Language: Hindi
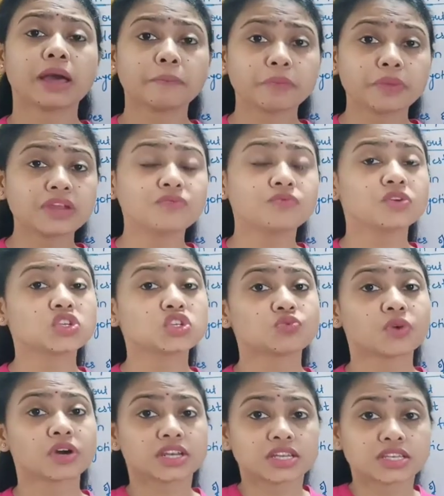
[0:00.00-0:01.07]
मैमब्रेन विच
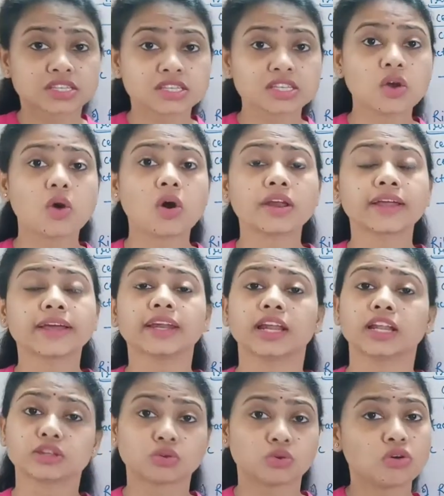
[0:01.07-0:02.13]
वन इज़ द
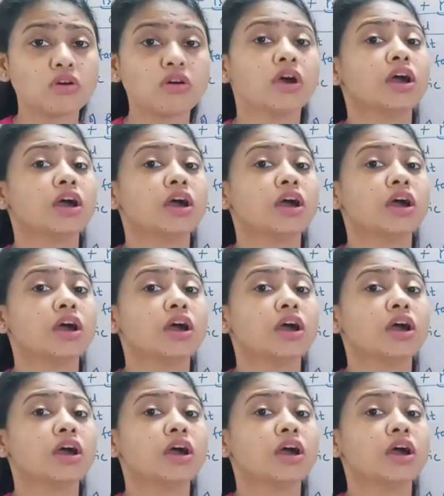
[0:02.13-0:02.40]
ऑर्गेनल तो